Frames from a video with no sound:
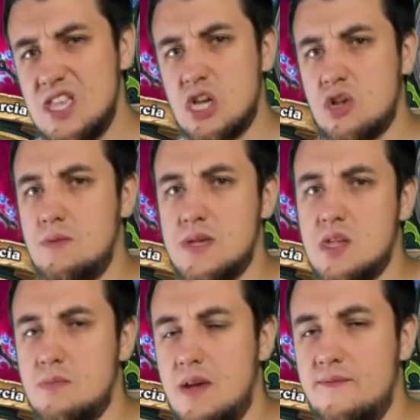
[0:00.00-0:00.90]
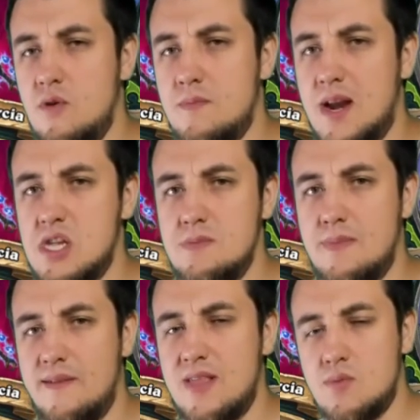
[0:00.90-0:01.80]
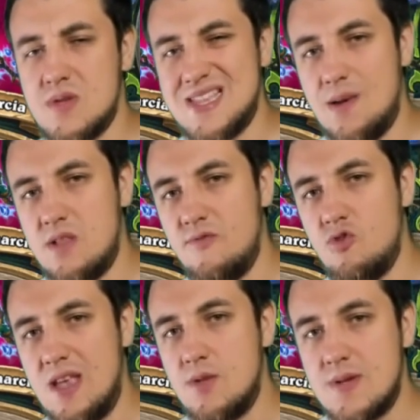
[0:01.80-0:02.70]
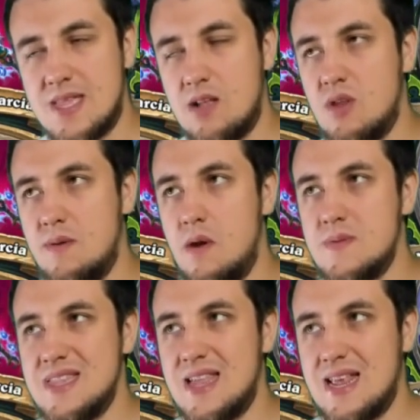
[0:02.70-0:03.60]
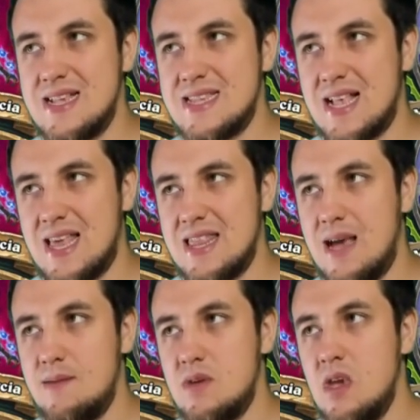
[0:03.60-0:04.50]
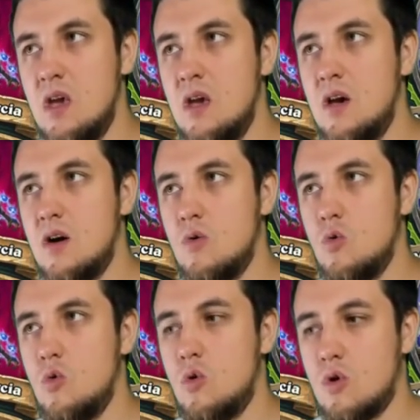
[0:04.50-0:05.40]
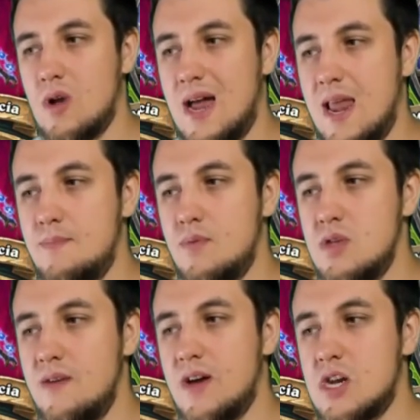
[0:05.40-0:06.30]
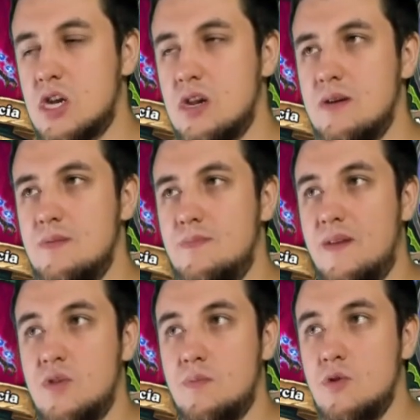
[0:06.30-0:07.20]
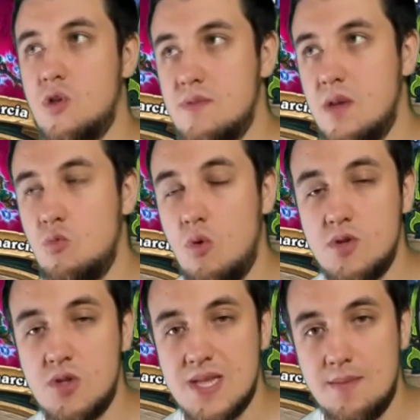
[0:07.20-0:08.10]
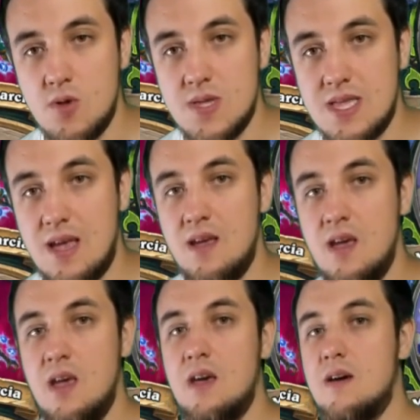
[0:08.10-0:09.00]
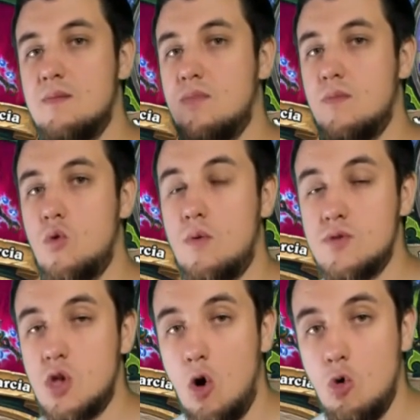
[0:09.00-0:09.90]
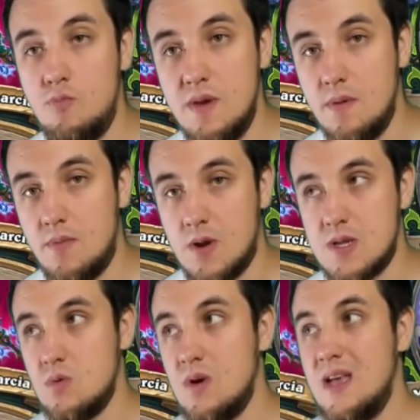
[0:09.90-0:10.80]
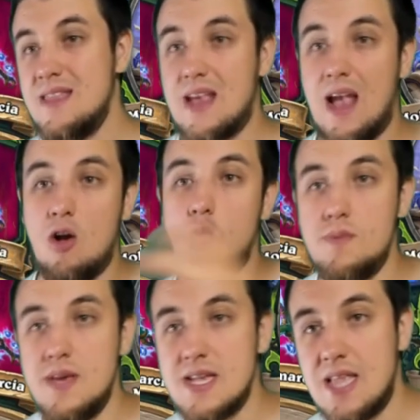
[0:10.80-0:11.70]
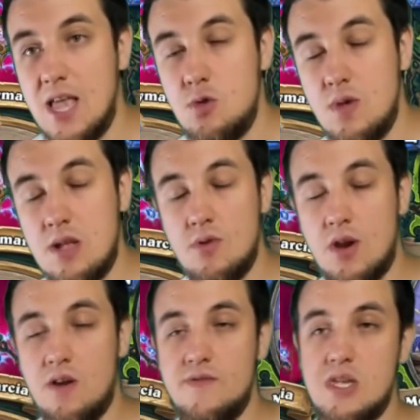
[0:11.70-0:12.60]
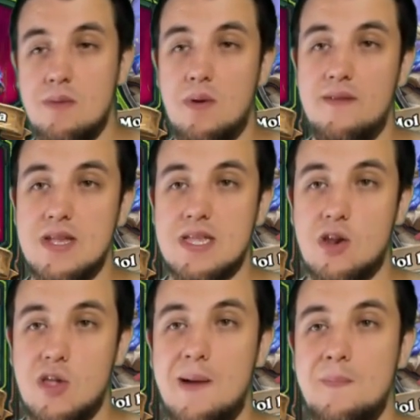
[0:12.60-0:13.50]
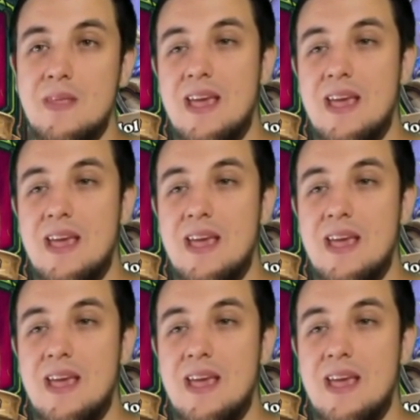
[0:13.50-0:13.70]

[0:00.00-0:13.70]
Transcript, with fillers: i ciężko mi jest sobie wyobrazić buff dla pozostałych dwóch jednostek, które mają synergię z sekretami e, u Rogala, ponieważ e, prawdopodobnie byłoby to za mocne, e, bo byłoby to OP po prostu. Tak jak OP jest Edwin, którego widzicie po lewej stronie,